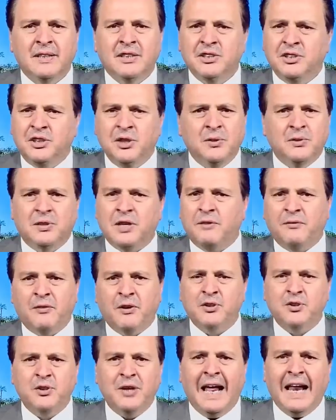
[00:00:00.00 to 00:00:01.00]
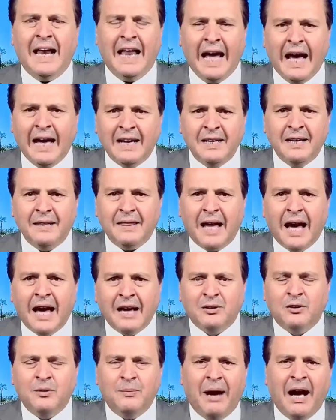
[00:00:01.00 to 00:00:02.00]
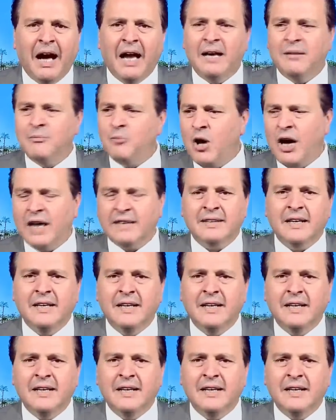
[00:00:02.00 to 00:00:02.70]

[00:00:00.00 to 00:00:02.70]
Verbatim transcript: شنو تتفرجون على الحادث حالكم حال المواطن